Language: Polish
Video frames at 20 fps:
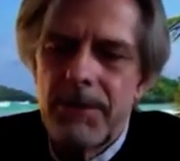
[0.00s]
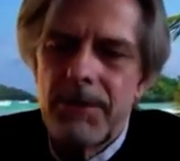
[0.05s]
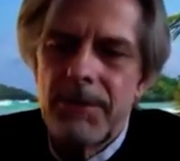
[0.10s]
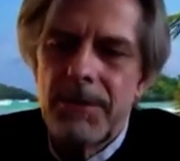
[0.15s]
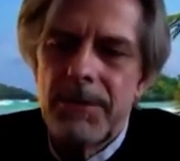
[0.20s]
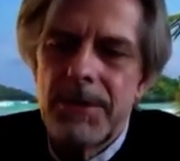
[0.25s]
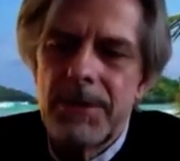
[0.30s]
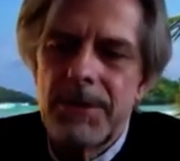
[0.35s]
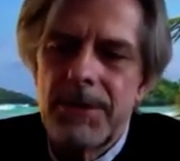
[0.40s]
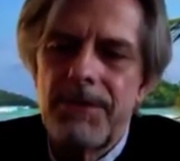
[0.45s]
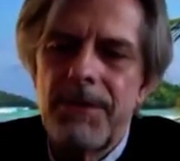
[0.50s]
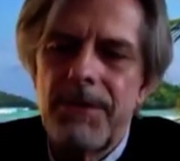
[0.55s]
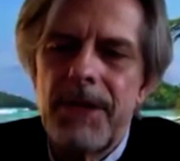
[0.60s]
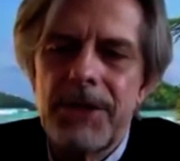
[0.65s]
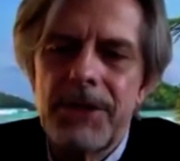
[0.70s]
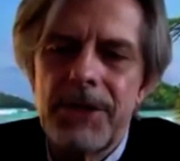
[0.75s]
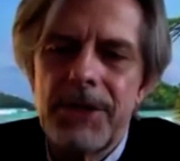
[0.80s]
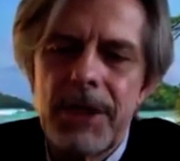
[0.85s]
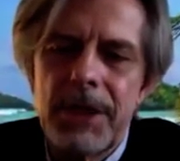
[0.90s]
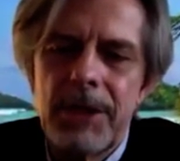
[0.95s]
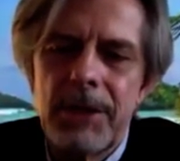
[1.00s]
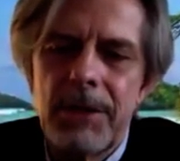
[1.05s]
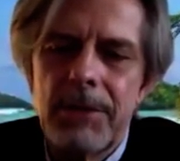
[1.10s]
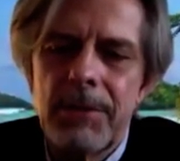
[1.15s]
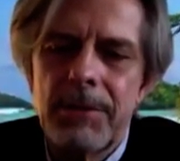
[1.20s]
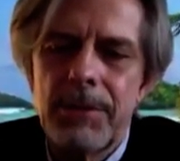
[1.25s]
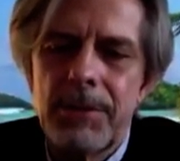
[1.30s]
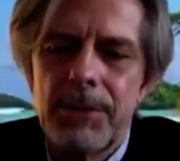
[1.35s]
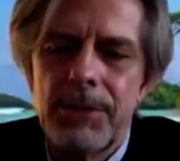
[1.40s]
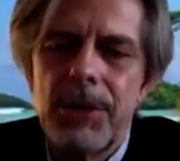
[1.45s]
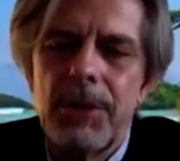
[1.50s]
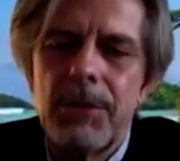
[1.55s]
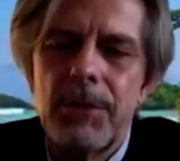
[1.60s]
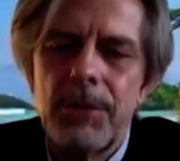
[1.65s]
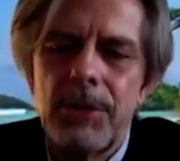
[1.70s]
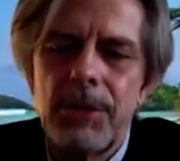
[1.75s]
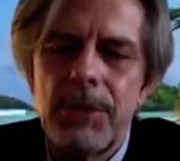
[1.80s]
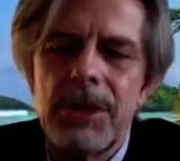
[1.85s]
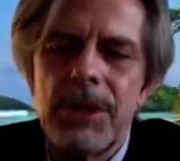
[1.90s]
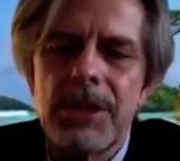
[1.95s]
z waszego
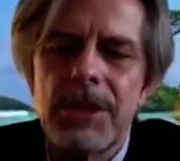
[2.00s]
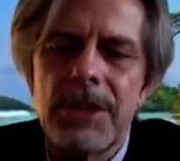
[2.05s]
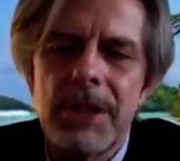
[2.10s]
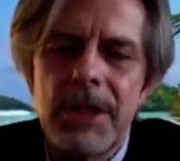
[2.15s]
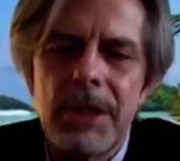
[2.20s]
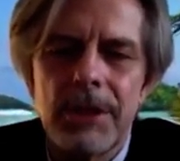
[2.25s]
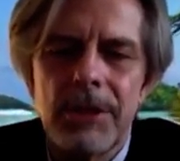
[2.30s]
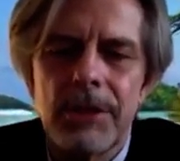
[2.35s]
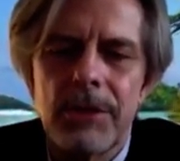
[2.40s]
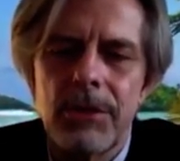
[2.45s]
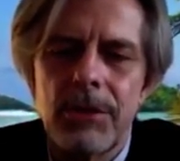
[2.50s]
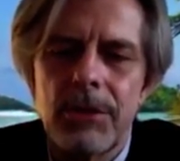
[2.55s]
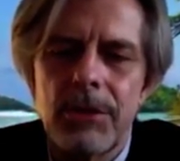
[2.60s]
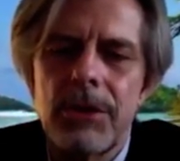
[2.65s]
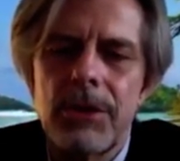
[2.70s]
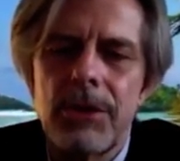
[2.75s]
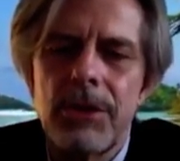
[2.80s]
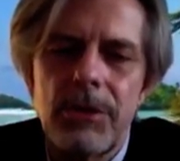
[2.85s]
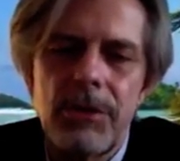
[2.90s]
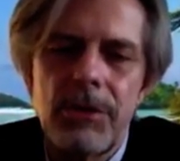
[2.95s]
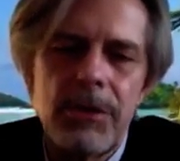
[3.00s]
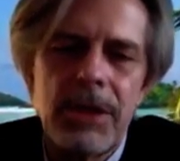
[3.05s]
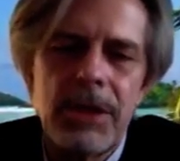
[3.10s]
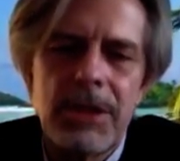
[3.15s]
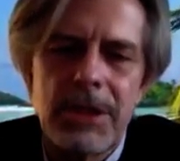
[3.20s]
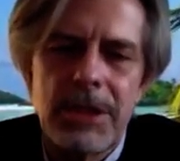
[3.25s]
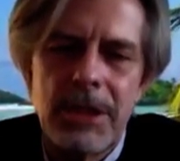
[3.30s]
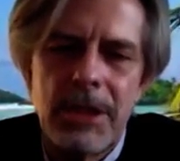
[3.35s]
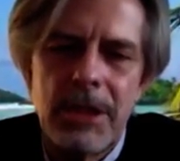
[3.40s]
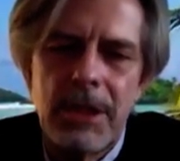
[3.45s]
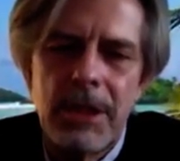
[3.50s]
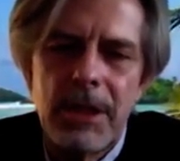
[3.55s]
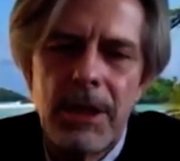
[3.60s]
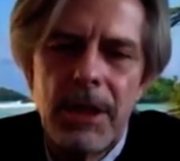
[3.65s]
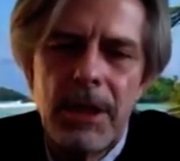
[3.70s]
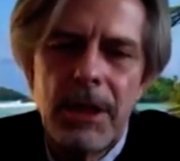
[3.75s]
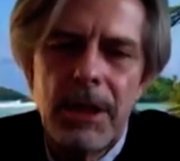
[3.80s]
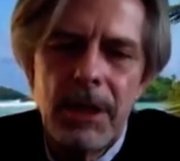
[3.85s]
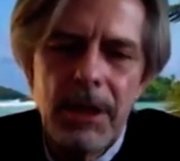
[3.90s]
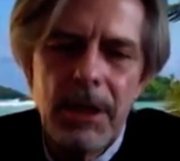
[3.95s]
poziomu instynktu, intuicji
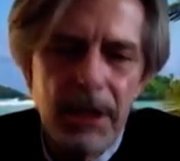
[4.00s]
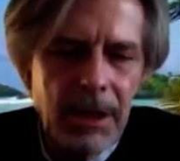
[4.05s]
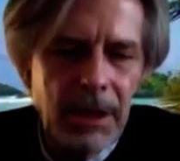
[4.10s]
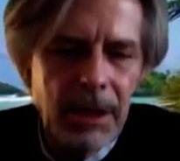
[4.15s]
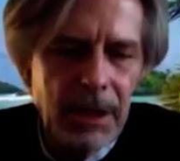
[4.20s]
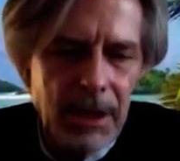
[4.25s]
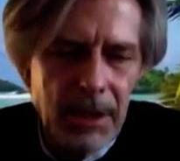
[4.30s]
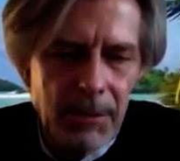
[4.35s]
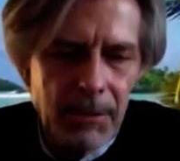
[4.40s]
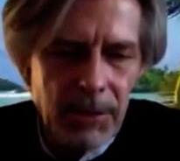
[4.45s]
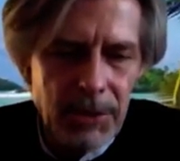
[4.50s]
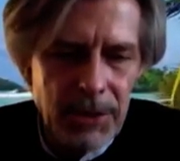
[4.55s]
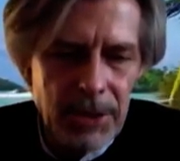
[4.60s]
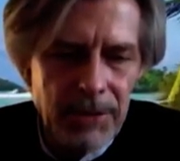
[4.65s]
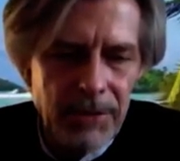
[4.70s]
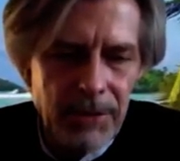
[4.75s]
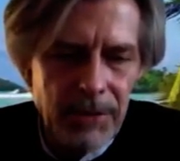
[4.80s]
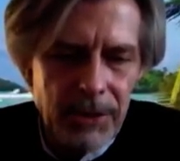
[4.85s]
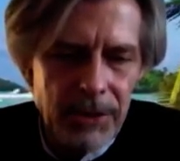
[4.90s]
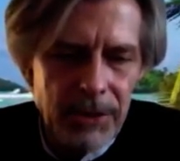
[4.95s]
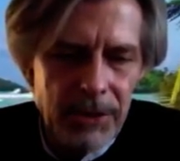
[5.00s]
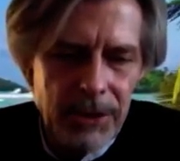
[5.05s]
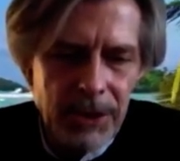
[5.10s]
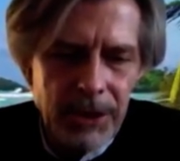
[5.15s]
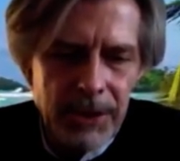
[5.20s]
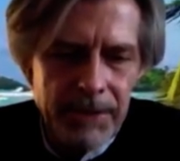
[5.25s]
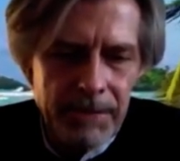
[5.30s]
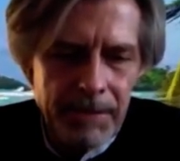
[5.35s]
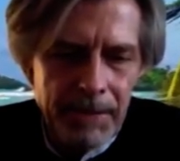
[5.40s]
i możliwości,